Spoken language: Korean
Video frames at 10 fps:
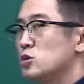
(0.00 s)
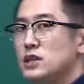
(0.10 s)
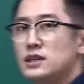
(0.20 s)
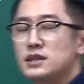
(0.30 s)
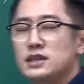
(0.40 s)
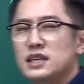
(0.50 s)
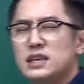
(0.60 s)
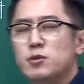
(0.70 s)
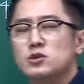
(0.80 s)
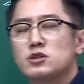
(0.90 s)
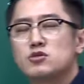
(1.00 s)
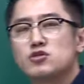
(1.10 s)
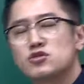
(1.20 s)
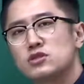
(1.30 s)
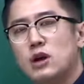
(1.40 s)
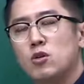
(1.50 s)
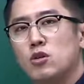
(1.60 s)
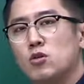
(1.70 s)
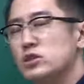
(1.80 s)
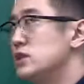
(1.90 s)
정도 세팅은 그냥 기본적으로 쭈룩
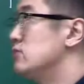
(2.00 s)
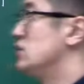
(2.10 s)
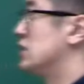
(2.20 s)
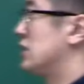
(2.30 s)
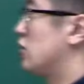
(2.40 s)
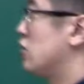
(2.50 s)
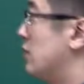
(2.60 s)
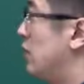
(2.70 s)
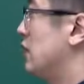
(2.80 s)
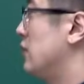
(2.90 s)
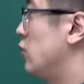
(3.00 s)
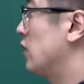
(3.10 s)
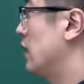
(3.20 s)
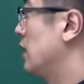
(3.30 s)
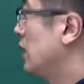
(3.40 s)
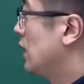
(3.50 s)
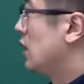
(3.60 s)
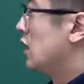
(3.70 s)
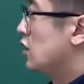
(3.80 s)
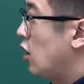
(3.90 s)
나온 거고 이제 문제 제대로일 읽 한번 확인해 볼게
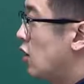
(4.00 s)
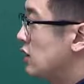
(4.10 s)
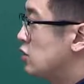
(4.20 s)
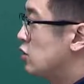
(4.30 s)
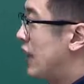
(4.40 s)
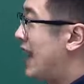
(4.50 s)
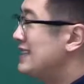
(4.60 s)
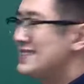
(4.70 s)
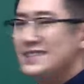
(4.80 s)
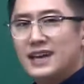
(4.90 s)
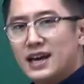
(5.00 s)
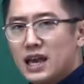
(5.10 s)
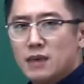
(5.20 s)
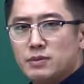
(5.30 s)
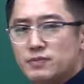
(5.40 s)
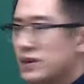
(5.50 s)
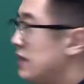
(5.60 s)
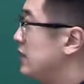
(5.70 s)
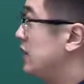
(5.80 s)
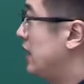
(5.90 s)
결과적으로 SRF
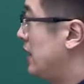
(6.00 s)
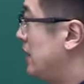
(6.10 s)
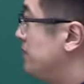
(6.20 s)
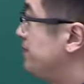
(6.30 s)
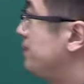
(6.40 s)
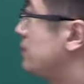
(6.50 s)
프라임인데